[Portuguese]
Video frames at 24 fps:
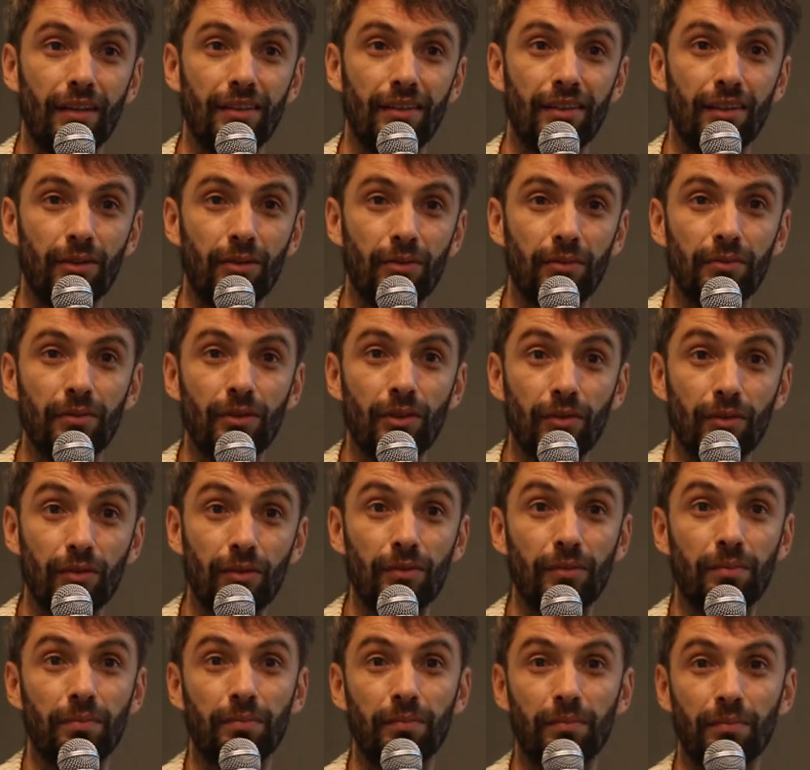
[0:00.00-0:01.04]
Então, nós
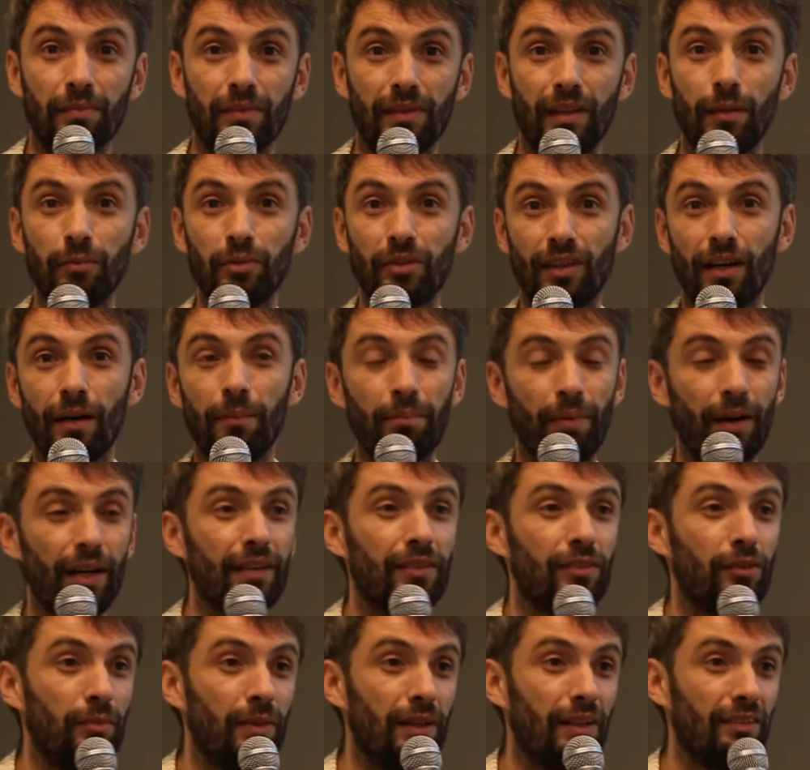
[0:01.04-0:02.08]
temos
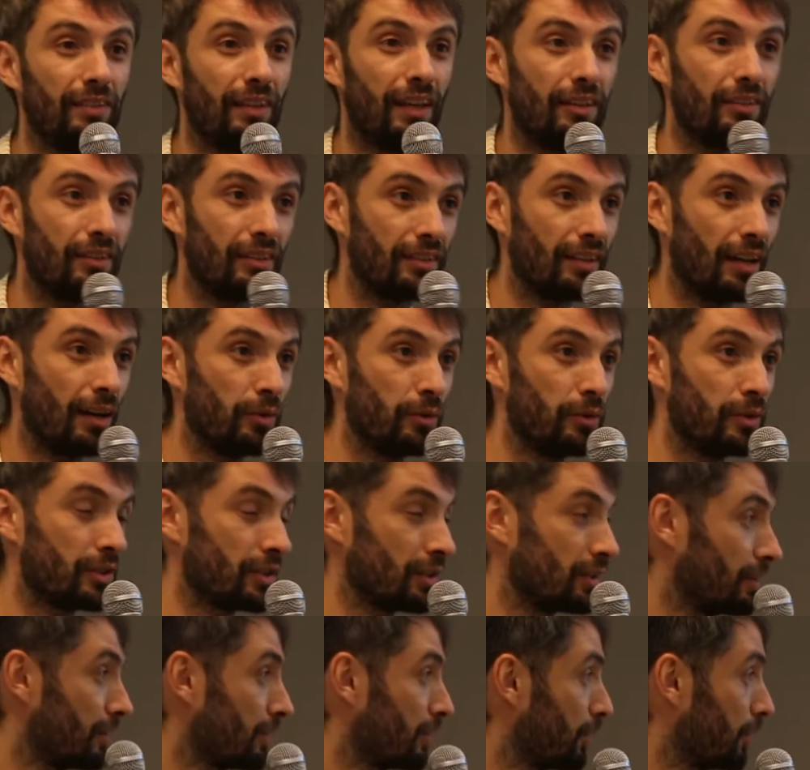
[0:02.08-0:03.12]
campanhas do Ministério da
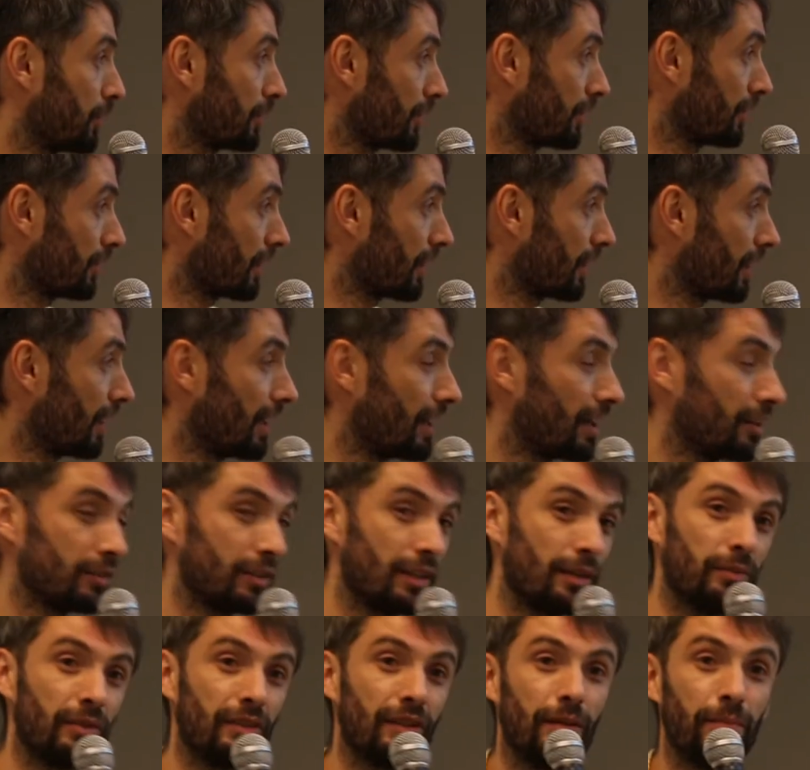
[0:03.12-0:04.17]
Saúde contra cigarro,
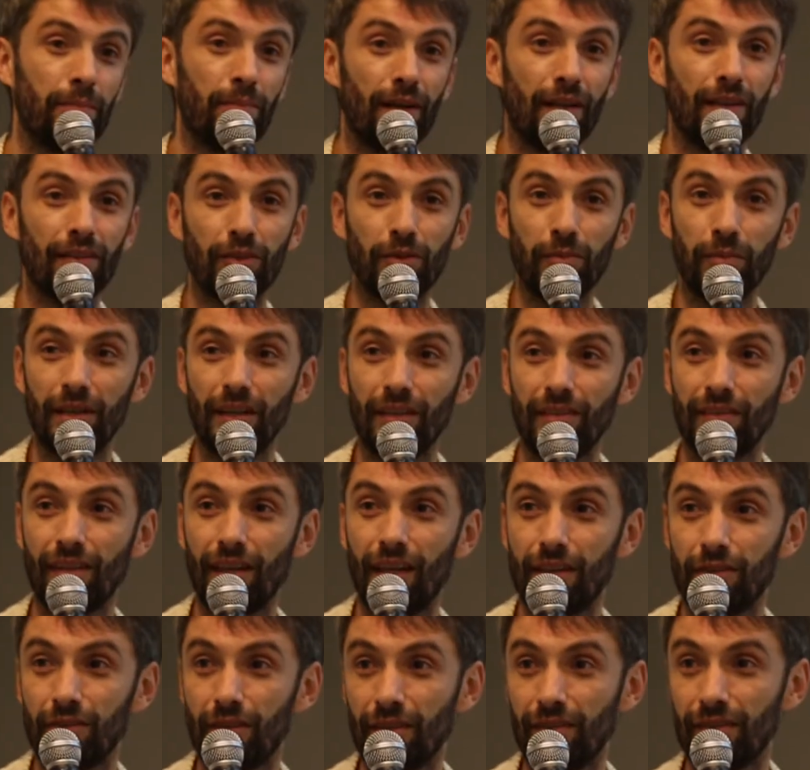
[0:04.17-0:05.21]
temos campanhas do
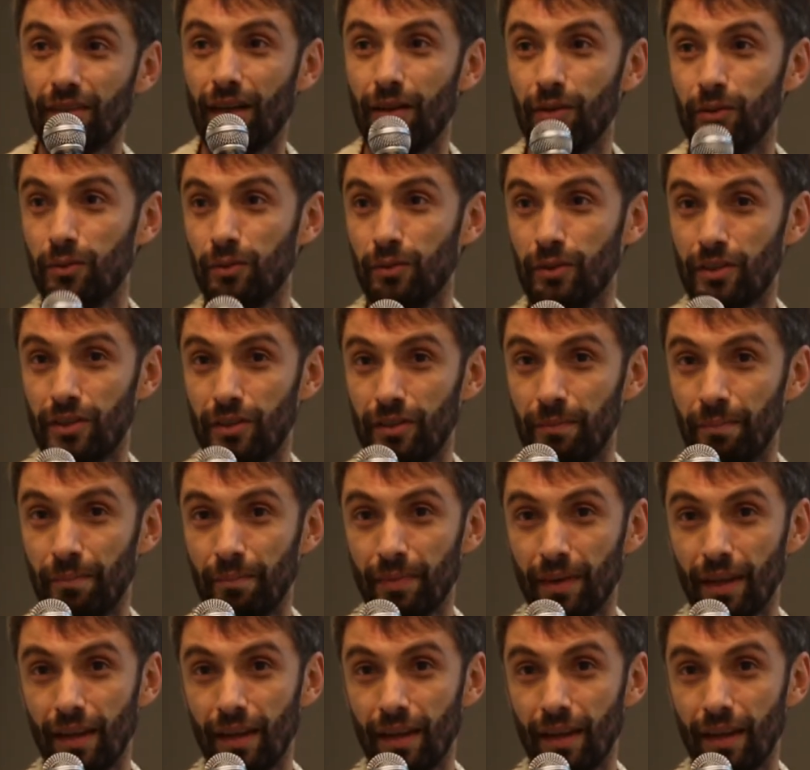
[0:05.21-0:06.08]
Ministério da Saúde